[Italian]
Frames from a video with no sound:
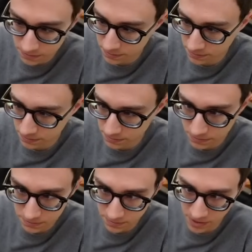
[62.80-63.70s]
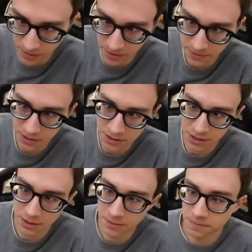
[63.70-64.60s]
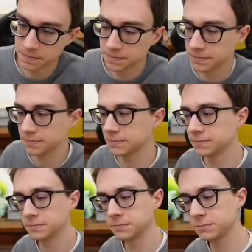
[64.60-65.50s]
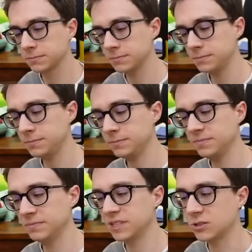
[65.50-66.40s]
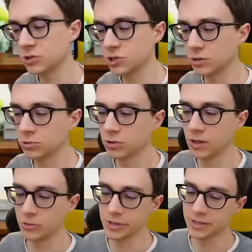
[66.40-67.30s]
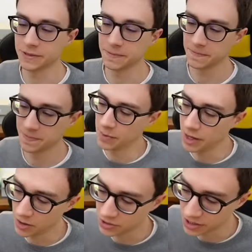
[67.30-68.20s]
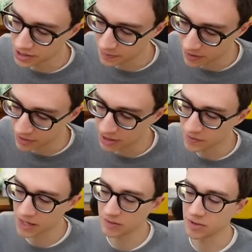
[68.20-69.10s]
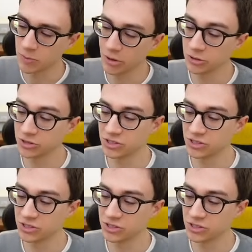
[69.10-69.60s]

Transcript: là fuori. Vabbè, si sale. Tanto ah, si gioca tutto con la quest. Magari consideri che se baffi la taverna fai un botto di